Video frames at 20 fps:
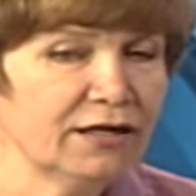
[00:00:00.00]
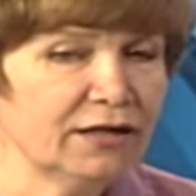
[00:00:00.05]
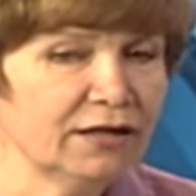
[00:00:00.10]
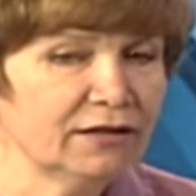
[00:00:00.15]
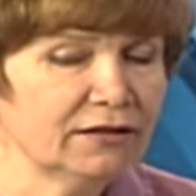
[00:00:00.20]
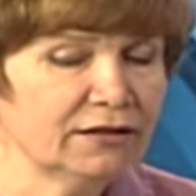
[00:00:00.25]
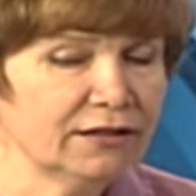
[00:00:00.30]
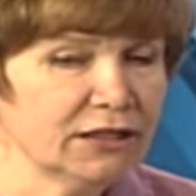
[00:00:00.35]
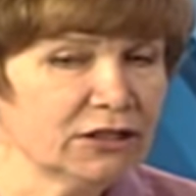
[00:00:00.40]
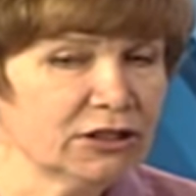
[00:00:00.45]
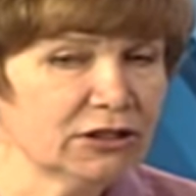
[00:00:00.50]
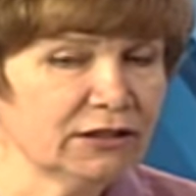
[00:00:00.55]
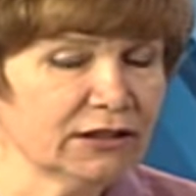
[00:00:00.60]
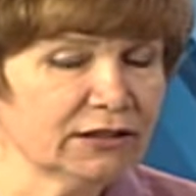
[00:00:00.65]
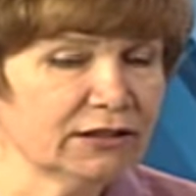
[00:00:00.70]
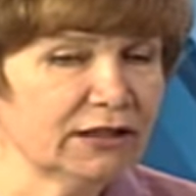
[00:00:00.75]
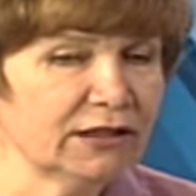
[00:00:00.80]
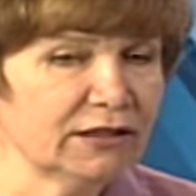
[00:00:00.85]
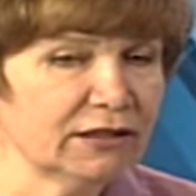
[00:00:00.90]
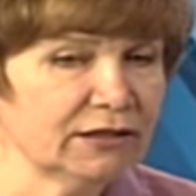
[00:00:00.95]
И наши
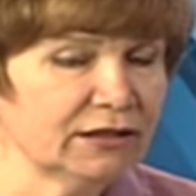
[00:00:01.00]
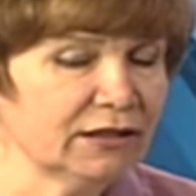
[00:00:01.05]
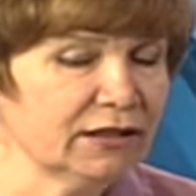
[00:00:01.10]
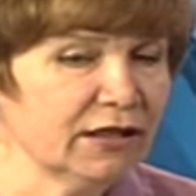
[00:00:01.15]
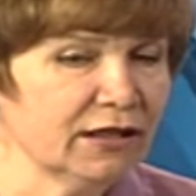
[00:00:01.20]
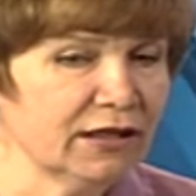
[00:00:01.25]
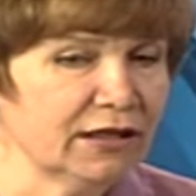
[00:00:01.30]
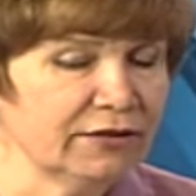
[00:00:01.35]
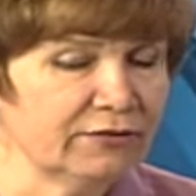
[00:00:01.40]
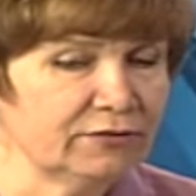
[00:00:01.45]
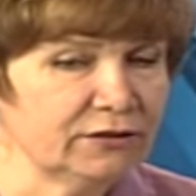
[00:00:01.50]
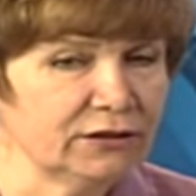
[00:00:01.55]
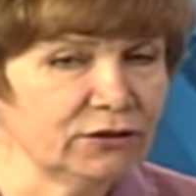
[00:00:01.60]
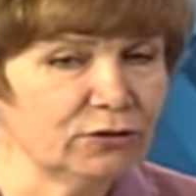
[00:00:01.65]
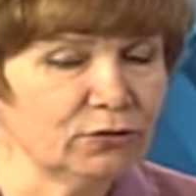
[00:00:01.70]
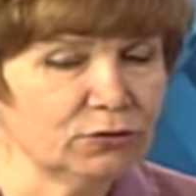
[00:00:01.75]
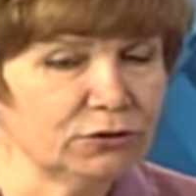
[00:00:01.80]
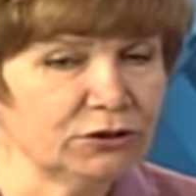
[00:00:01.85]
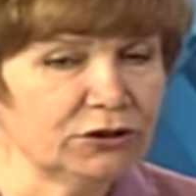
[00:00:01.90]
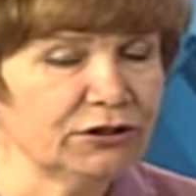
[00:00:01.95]
доктора, так как они
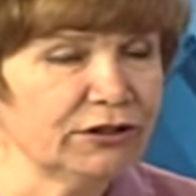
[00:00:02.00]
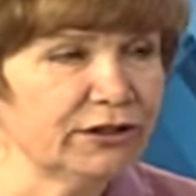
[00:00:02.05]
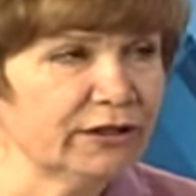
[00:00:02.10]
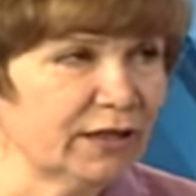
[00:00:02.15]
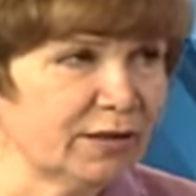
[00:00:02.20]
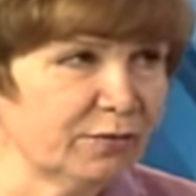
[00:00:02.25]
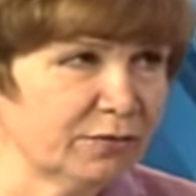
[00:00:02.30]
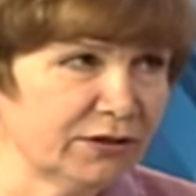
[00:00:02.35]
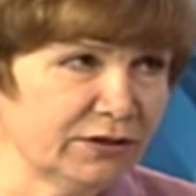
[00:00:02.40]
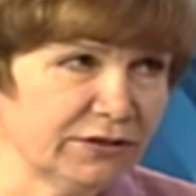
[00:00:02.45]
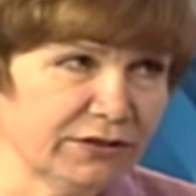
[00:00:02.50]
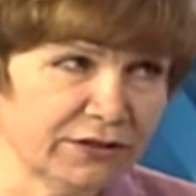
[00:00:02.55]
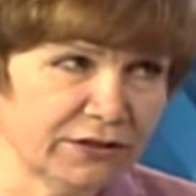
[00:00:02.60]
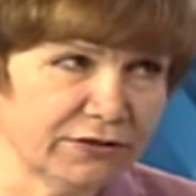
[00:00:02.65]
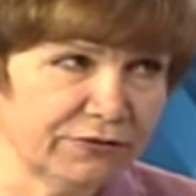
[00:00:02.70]
все очень грамотные,